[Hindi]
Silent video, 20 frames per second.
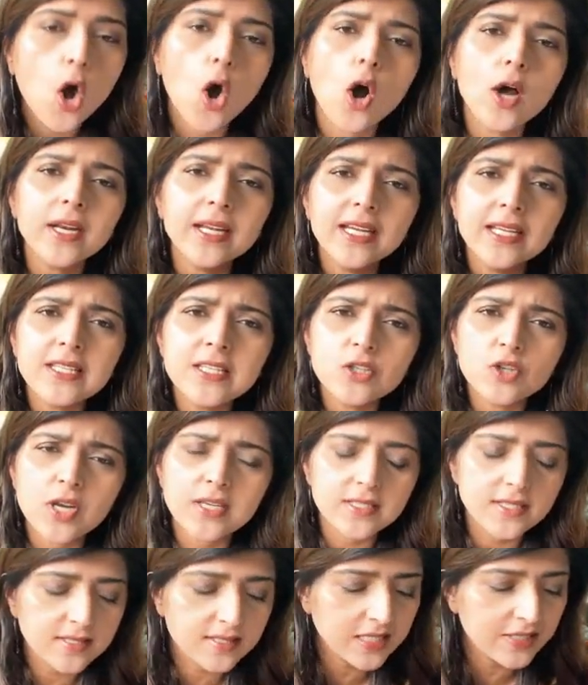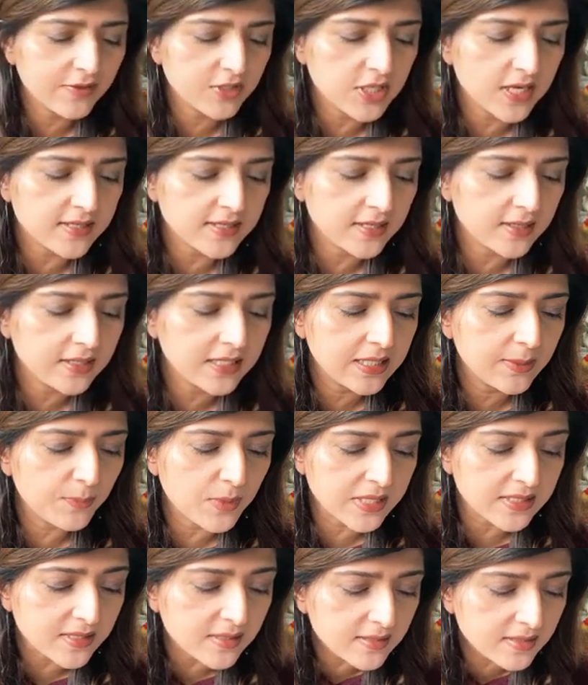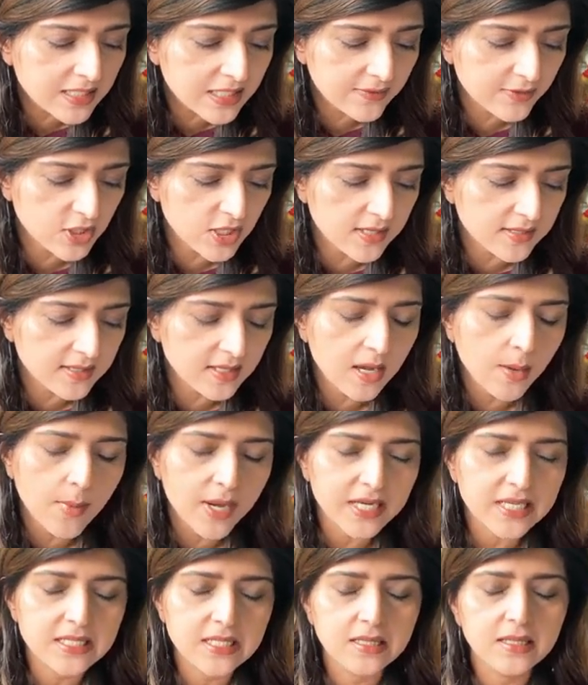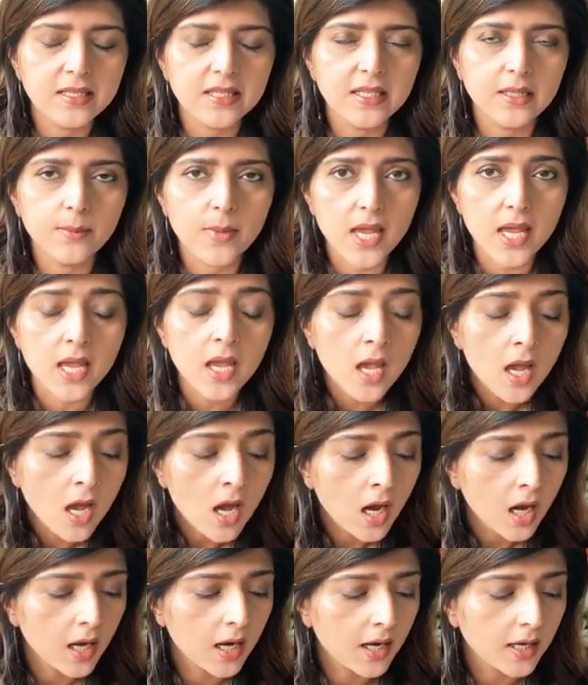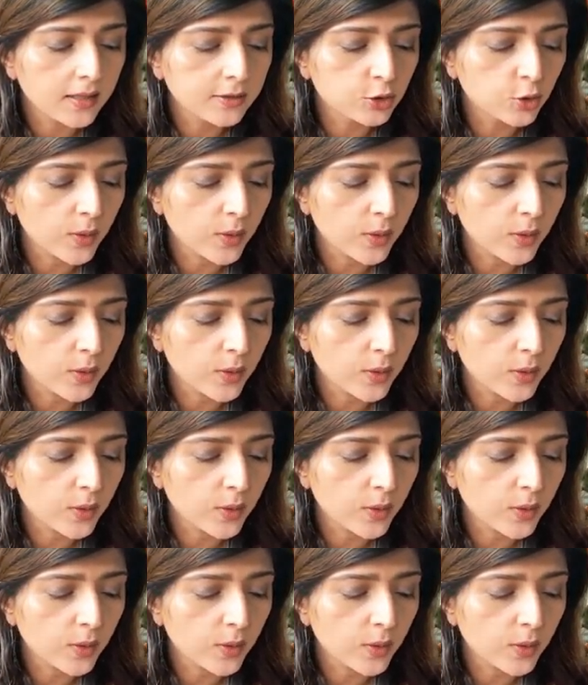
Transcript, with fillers: और इन स्ट्रेसेस की वजह से इनकी प्रेजेंस की वजह से हमारी ज़िंदगी में uh,